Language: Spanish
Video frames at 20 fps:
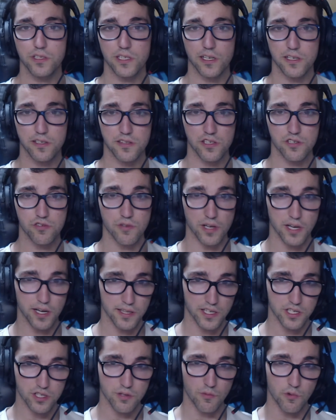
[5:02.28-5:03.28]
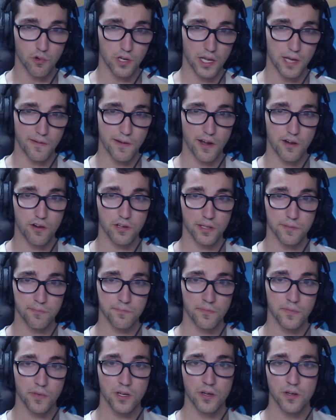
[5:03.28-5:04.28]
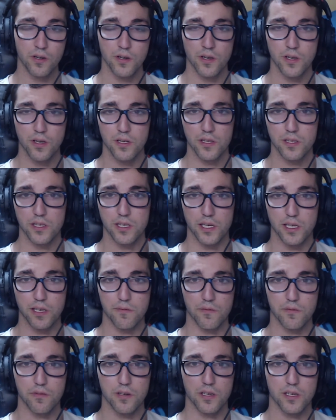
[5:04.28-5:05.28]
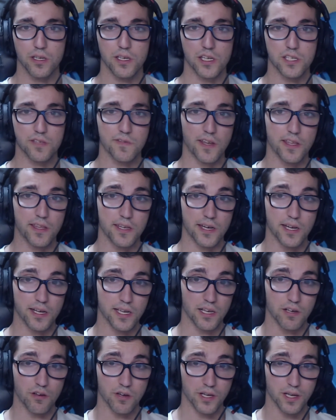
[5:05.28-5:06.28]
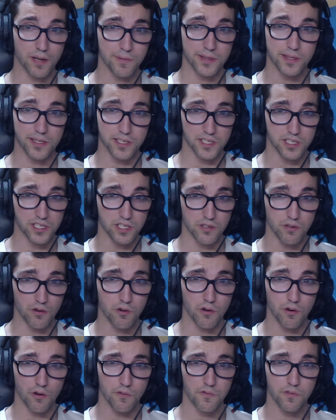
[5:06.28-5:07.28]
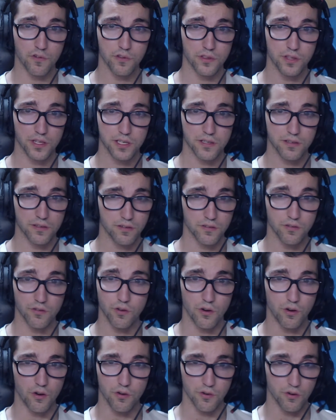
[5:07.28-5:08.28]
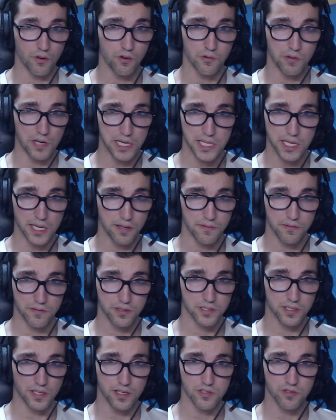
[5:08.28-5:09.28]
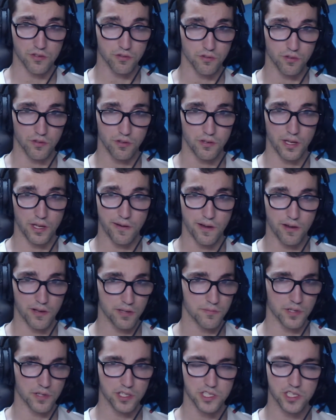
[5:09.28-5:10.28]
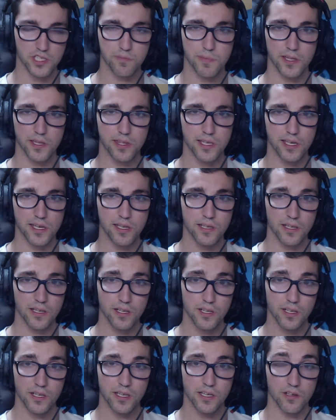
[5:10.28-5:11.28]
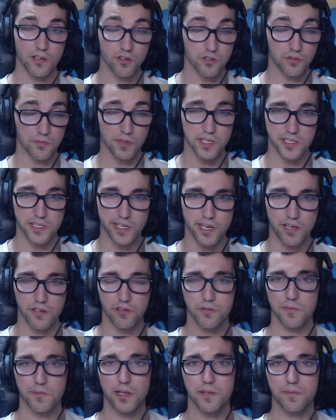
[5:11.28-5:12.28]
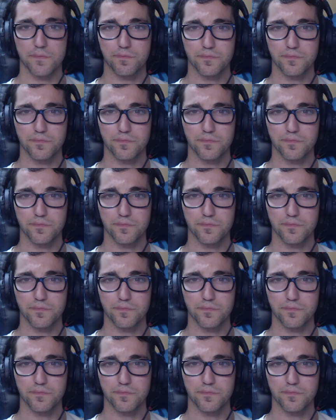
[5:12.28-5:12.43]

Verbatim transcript: acceso a cartas como Lava Golem que, y Esfradera, que lógicamente que si yo juego Flunder no, no jugaría. ¿Sabes? Sobre todo Lava Golem porque es especial, el otro no gasta la normal,